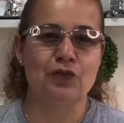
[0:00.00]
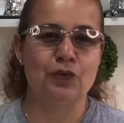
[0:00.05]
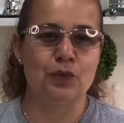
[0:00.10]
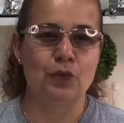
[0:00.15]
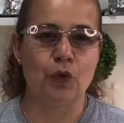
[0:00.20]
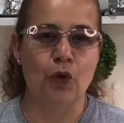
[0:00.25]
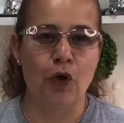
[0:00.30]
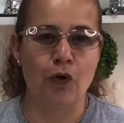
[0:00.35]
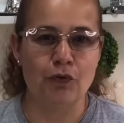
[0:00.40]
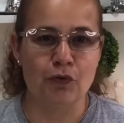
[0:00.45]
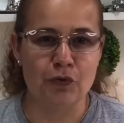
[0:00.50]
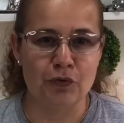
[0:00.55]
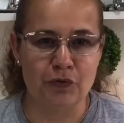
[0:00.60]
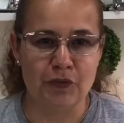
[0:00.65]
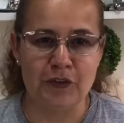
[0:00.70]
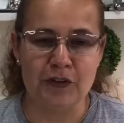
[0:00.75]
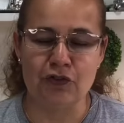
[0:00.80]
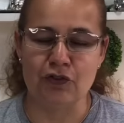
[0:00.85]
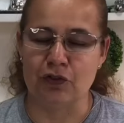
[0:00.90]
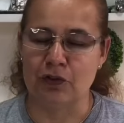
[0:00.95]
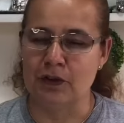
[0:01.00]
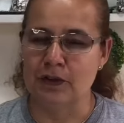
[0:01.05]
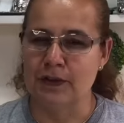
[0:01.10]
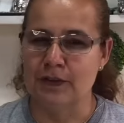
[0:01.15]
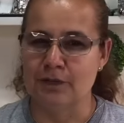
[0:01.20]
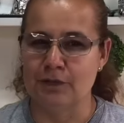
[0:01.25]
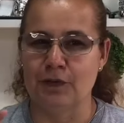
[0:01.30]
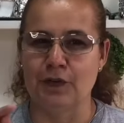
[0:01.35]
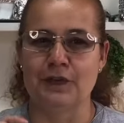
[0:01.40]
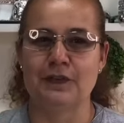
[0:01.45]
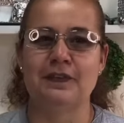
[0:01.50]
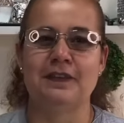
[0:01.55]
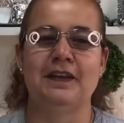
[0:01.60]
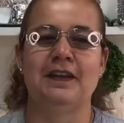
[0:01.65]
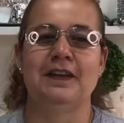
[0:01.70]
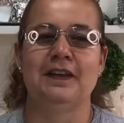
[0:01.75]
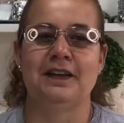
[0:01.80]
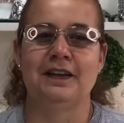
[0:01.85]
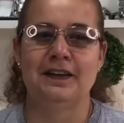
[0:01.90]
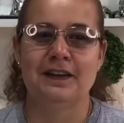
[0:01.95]
um novo vídeo,
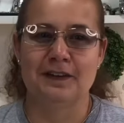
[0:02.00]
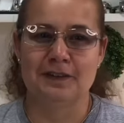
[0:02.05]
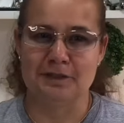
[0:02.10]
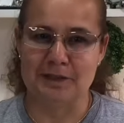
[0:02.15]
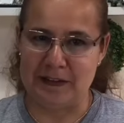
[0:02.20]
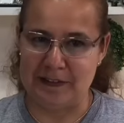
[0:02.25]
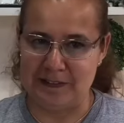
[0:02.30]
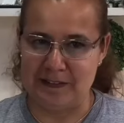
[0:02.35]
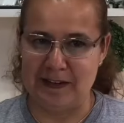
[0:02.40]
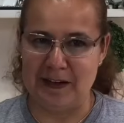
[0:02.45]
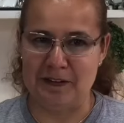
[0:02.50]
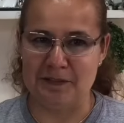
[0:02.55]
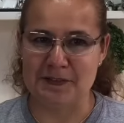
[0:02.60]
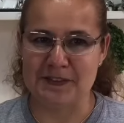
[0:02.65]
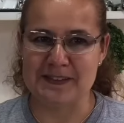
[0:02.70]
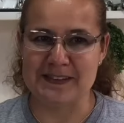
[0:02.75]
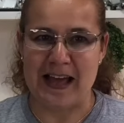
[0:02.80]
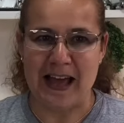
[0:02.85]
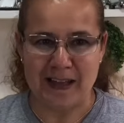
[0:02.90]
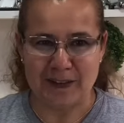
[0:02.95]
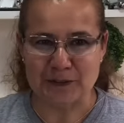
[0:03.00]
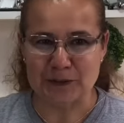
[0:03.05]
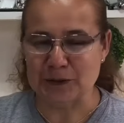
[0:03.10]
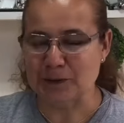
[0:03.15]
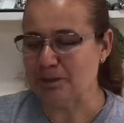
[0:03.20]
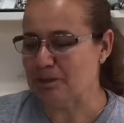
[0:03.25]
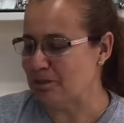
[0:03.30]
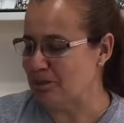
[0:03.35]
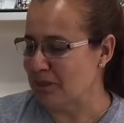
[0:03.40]
você vai ser avisado.